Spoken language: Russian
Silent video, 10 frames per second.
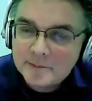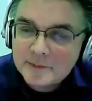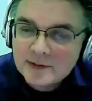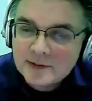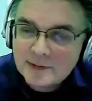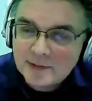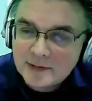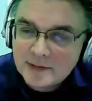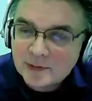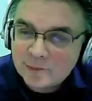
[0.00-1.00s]
на
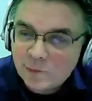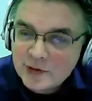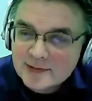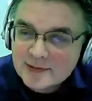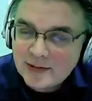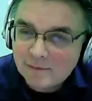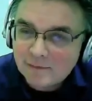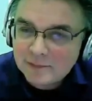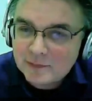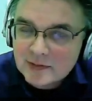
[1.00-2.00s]
смартфоне слева
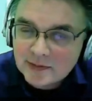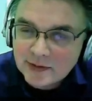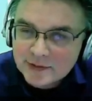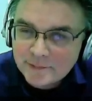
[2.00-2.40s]
на слайде.